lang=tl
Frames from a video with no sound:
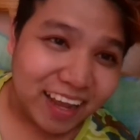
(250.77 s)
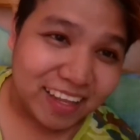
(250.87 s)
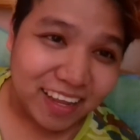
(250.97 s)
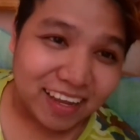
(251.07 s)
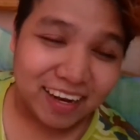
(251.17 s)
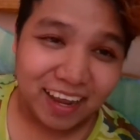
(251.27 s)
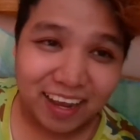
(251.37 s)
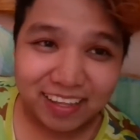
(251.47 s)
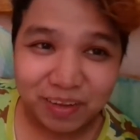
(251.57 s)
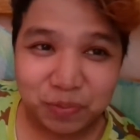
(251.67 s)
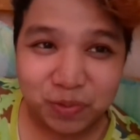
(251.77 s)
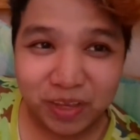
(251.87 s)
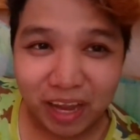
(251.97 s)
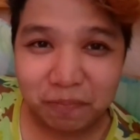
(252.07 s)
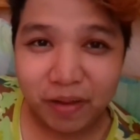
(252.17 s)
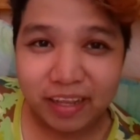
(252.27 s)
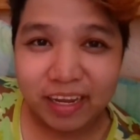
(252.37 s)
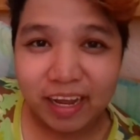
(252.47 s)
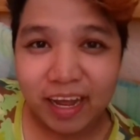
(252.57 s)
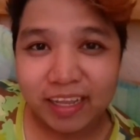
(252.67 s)
kalahati, kalahati po
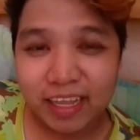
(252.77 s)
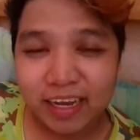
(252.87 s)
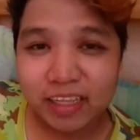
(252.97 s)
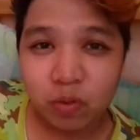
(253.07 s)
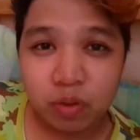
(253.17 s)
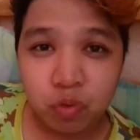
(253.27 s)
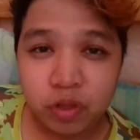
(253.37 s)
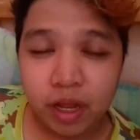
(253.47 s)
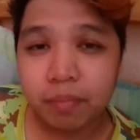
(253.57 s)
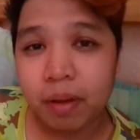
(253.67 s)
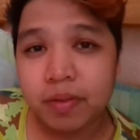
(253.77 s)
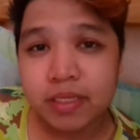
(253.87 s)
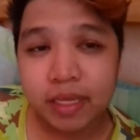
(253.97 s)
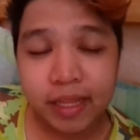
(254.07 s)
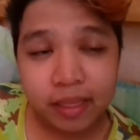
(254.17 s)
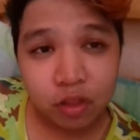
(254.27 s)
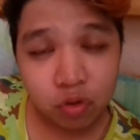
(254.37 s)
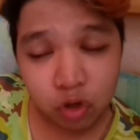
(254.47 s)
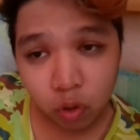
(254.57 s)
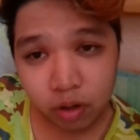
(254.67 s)
dapat ng ating katawan muna ang babasahin
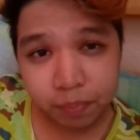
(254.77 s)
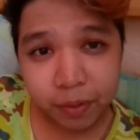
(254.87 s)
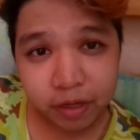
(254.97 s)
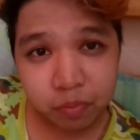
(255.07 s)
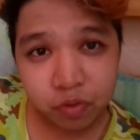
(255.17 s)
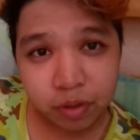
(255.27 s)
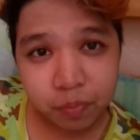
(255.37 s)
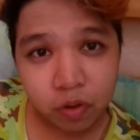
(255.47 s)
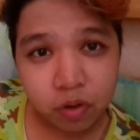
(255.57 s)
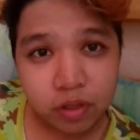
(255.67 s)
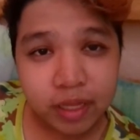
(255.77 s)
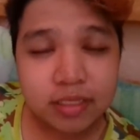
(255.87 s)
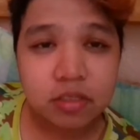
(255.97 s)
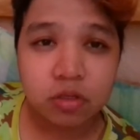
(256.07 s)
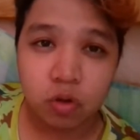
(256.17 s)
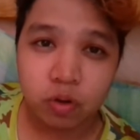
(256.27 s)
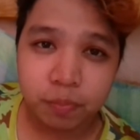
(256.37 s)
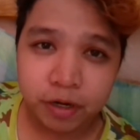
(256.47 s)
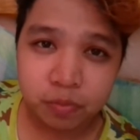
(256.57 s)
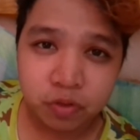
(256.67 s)
natin. Yung lower part muna po, yes, yung
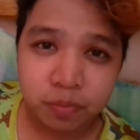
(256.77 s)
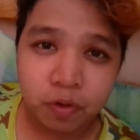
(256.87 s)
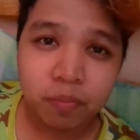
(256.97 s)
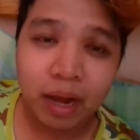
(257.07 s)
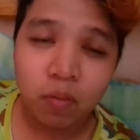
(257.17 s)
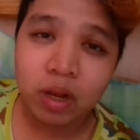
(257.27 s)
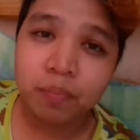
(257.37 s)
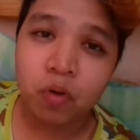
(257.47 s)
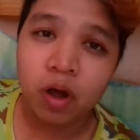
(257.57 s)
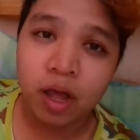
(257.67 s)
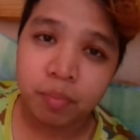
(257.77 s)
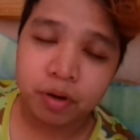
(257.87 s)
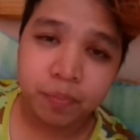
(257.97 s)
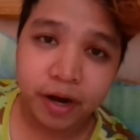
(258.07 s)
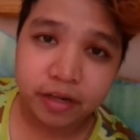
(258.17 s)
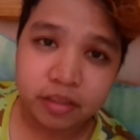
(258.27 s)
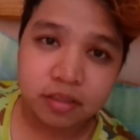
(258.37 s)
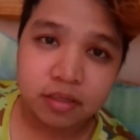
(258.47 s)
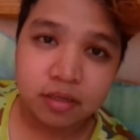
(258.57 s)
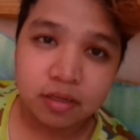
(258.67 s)
lower part muna po, bawal po ang upper part.
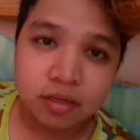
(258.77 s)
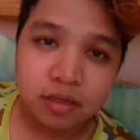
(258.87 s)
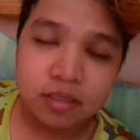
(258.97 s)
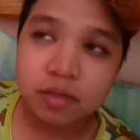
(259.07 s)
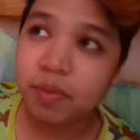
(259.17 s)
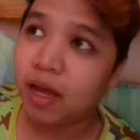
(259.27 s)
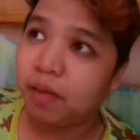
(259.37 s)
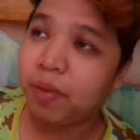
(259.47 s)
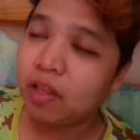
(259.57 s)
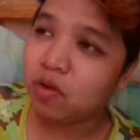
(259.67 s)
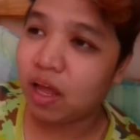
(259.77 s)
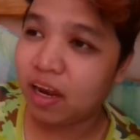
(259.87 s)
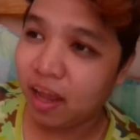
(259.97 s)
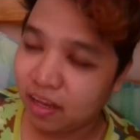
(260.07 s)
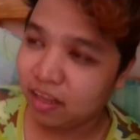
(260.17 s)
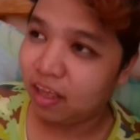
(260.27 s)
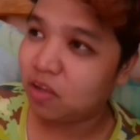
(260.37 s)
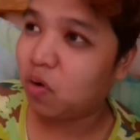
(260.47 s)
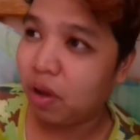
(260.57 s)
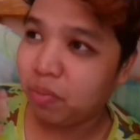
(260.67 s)
Sa bagay, paano
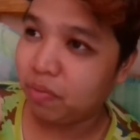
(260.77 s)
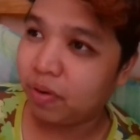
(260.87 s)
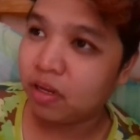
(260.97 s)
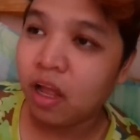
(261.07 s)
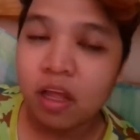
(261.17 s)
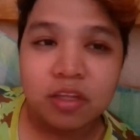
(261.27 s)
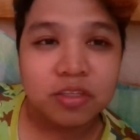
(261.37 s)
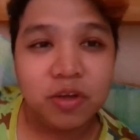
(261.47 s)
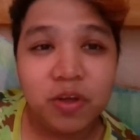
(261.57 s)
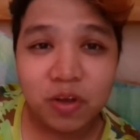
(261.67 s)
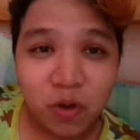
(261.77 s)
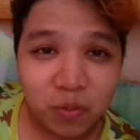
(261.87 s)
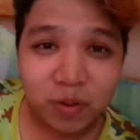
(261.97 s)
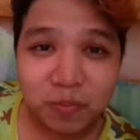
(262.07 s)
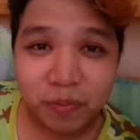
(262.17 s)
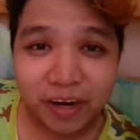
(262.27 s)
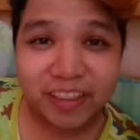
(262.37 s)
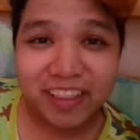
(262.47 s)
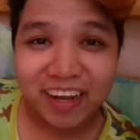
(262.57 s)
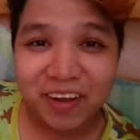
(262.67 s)
kakalahatiin kung upper part? So yun, lower
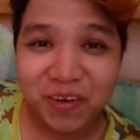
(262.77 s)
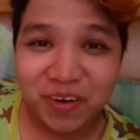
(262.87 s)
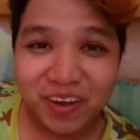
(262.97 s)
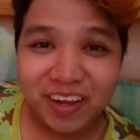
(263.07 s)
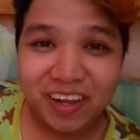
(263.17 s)
part lang po.